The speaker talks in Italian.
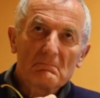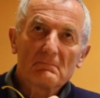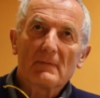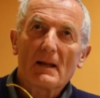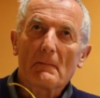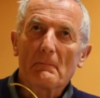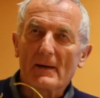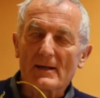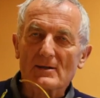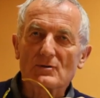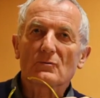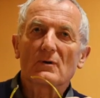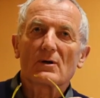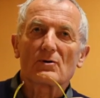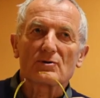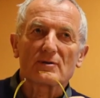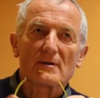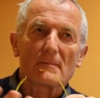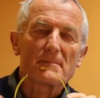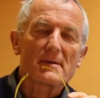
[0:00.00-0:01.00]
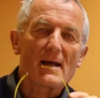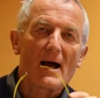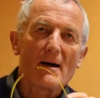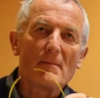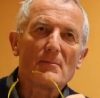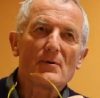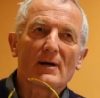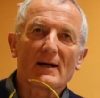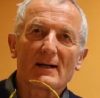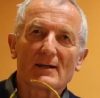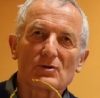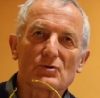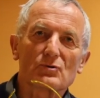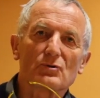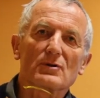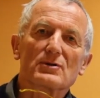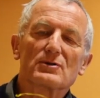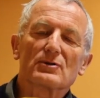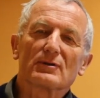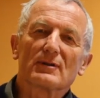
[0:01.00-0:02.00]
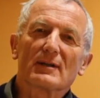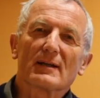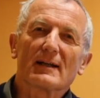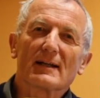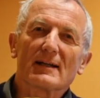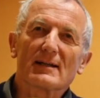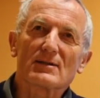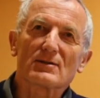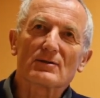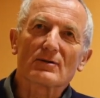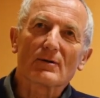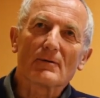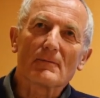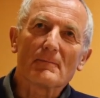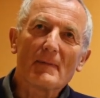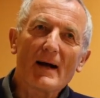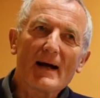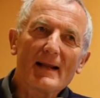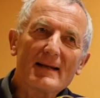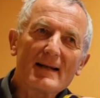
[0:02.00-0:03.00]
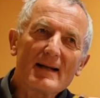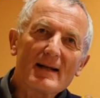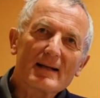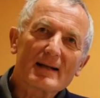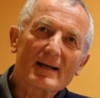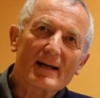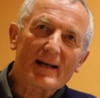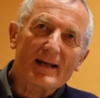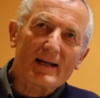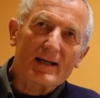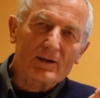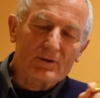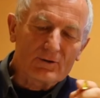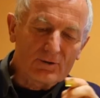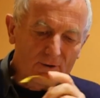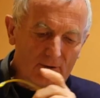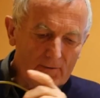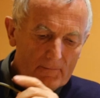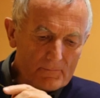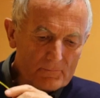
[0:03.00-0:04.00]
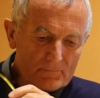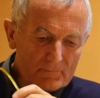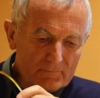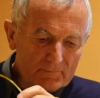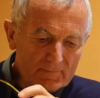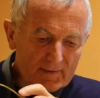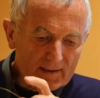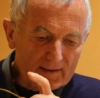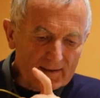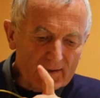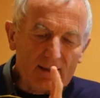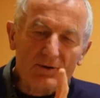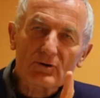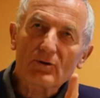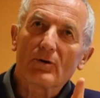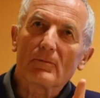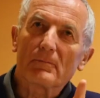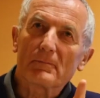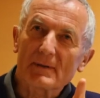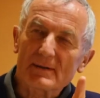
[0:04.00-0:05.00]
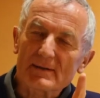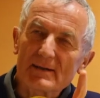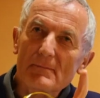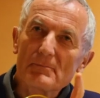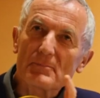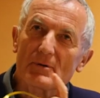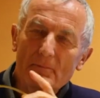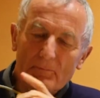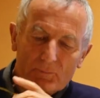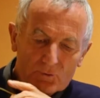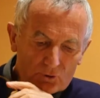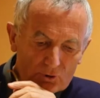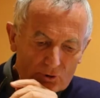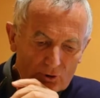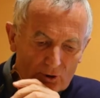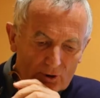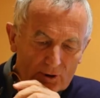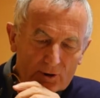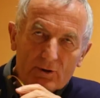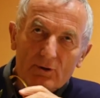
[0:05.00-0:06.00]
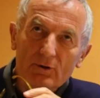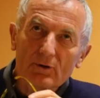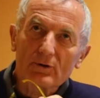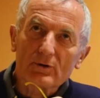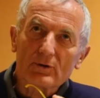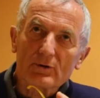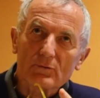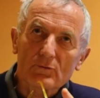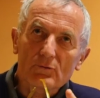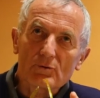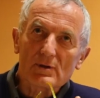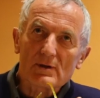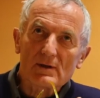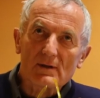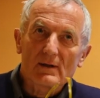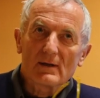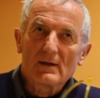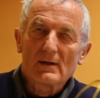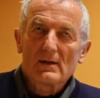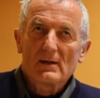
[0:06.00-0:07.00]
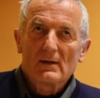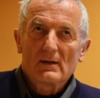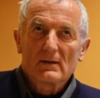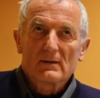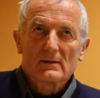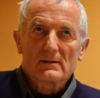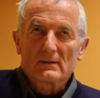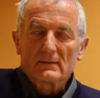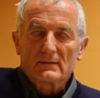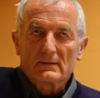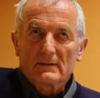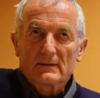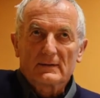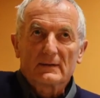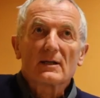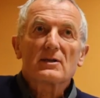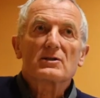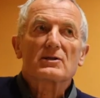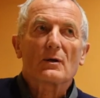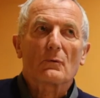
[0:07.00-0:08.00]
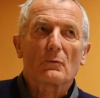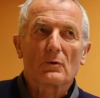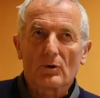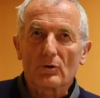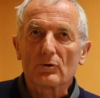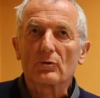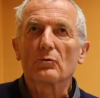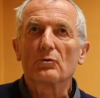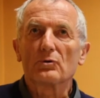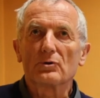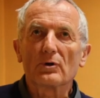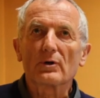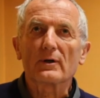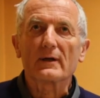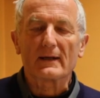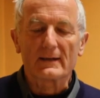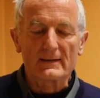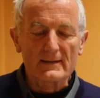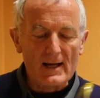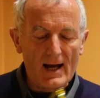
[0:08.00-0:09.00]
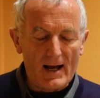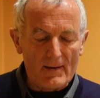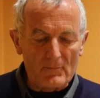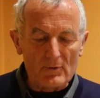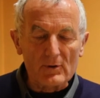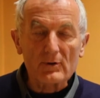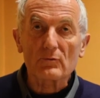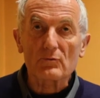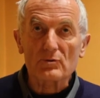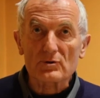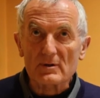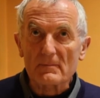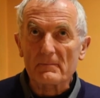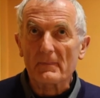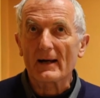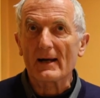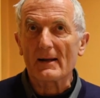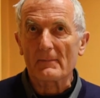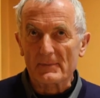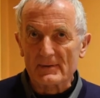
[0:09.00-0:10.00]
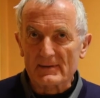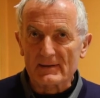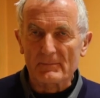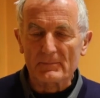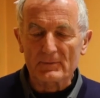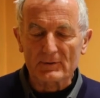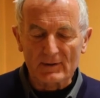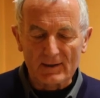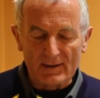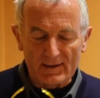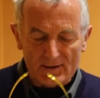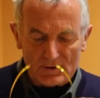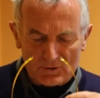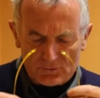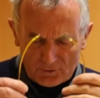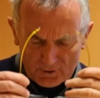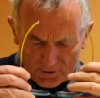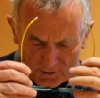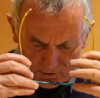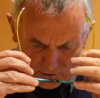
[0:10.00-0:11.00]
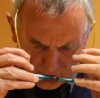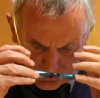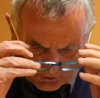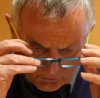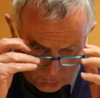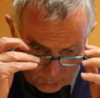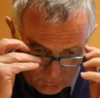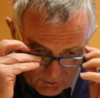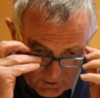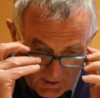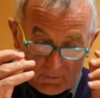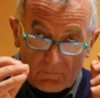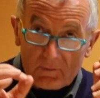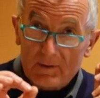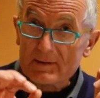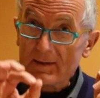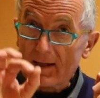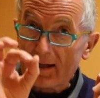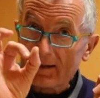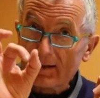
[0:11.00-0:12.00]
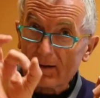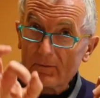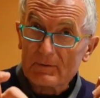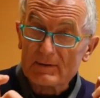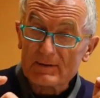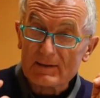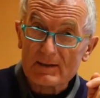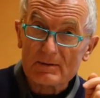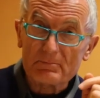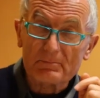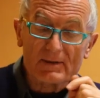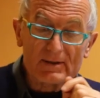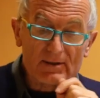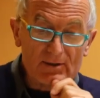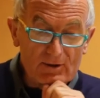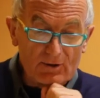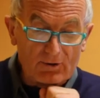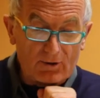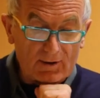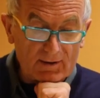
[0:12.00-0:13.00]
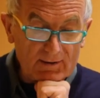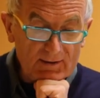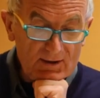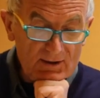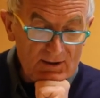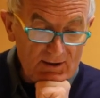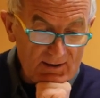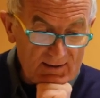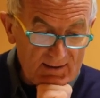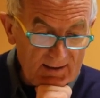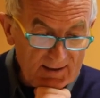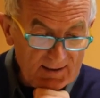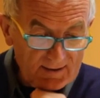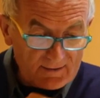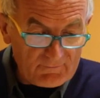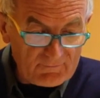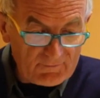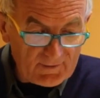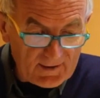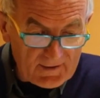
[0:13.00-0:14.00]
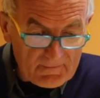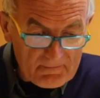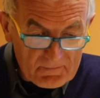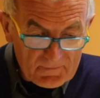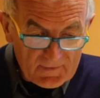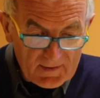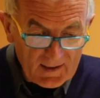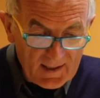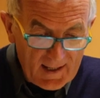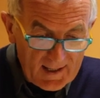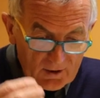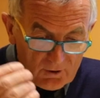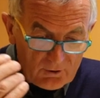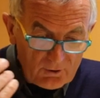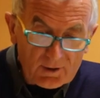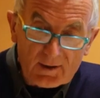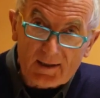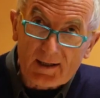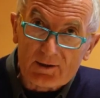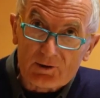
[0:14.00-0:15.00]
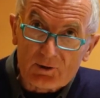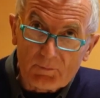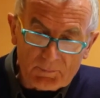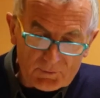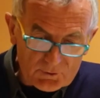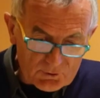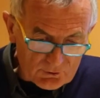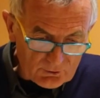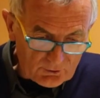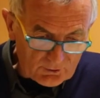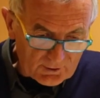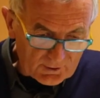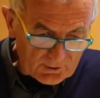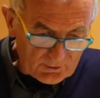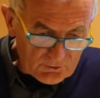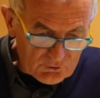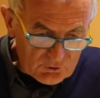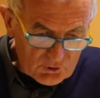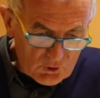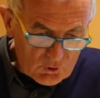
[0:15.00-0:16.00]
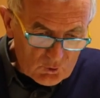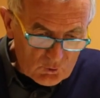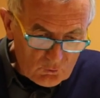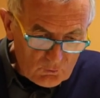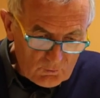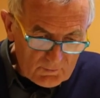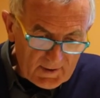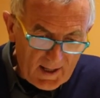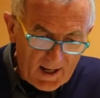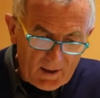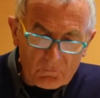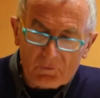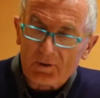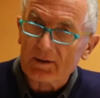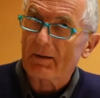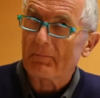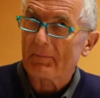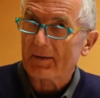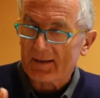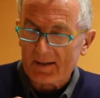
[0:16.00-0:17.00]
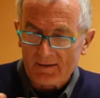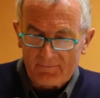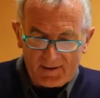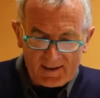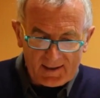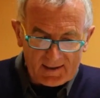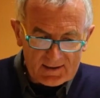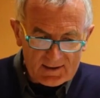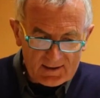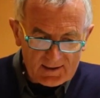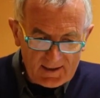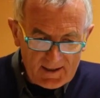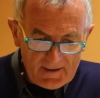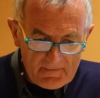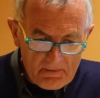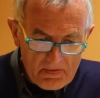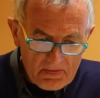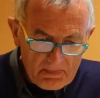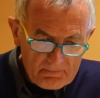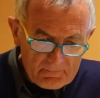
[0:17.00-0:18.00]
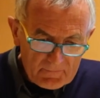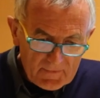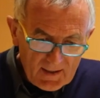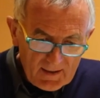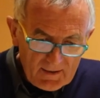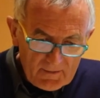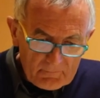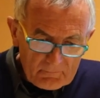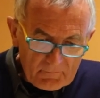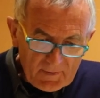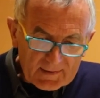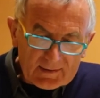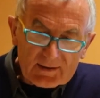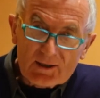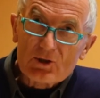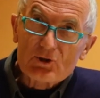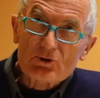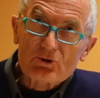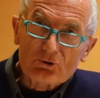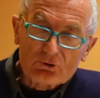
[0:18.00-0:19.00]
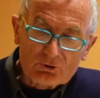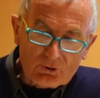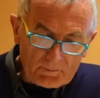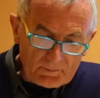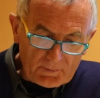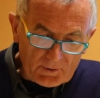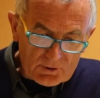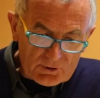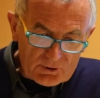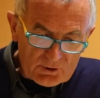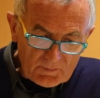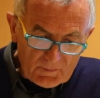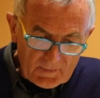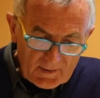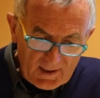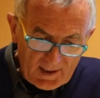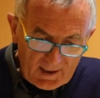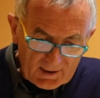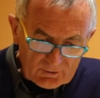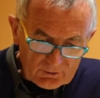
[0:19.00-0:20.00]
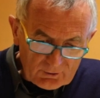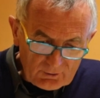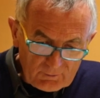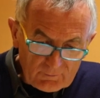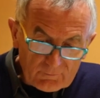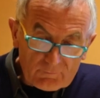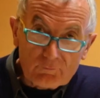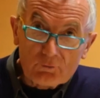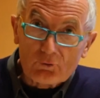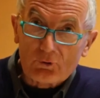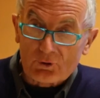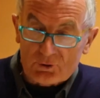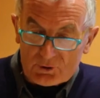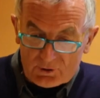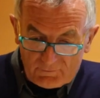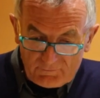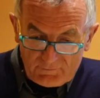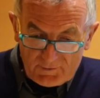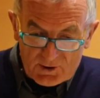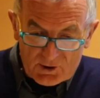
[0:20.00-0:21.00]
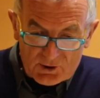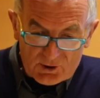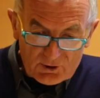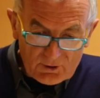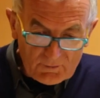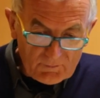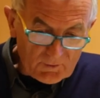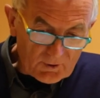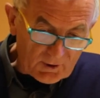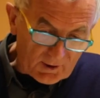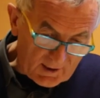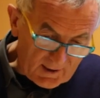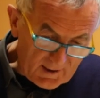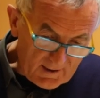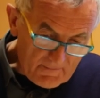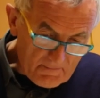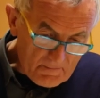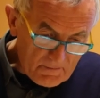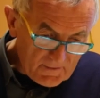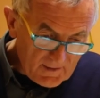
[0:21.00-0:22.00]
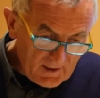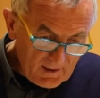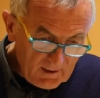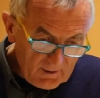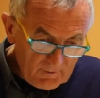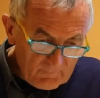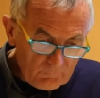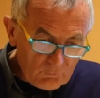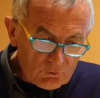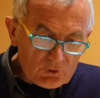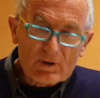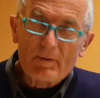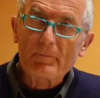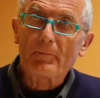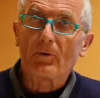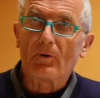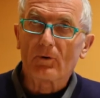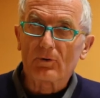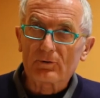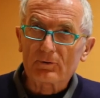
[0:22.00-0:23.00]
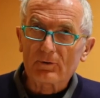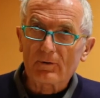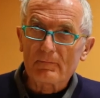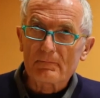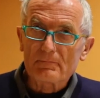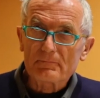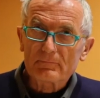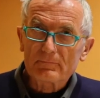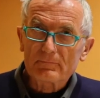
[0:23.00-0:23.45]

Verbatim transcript: La Pasqua lo sappiamo è la risurrezione di Cristo, ma nel credo, nel credo per esempio apostolico in cui eh, si dice quello in cui noi crediamo, in cui si parla per esempio della risurrezione di Gesù, c'è questa, anche questa espressione, discese agli inferi. Leggo il credo apostolico. Gesù nacque da Maria Vergine, patì sotto Ponzio Pilato, fu crocifisso, morì, fu sepolto.